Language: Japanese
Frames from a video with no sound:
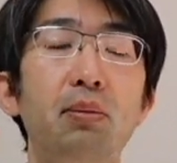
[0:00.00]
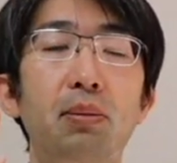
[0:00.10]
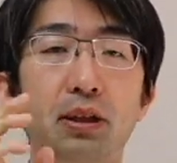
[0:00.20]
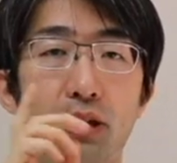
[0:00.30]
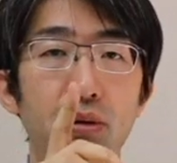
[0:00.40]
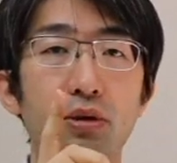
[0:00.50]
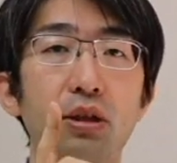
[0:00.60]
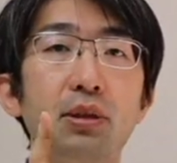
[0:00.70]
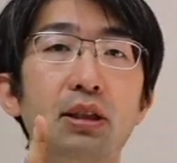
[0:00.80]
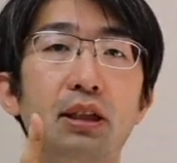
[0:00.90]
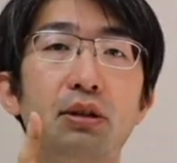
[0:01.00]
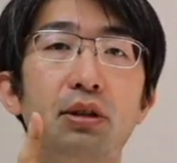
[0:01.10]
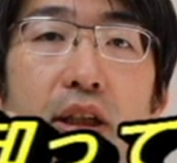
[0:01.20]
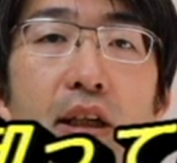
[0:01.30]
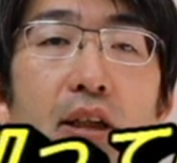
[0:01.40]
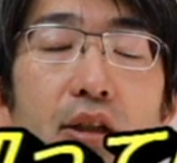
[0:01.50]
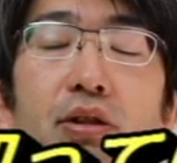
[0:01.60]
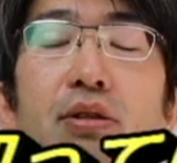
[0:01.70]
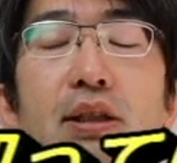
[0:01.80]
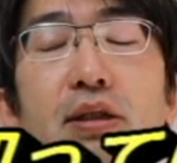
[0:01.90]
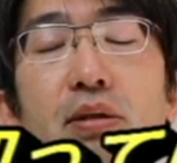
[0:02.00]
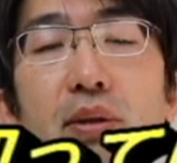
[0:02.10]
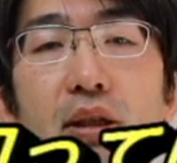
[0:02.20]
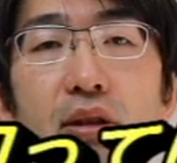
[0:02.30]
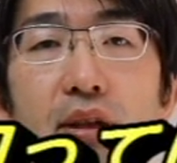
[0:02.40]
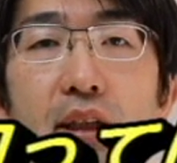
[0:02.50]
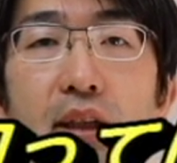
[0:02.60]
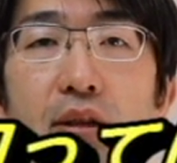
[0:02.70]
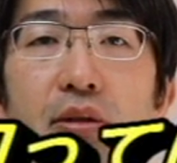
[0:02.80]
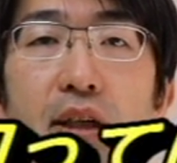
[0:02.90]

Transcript: 今までひとつに見えてたに急にふたつに見えるようになったら、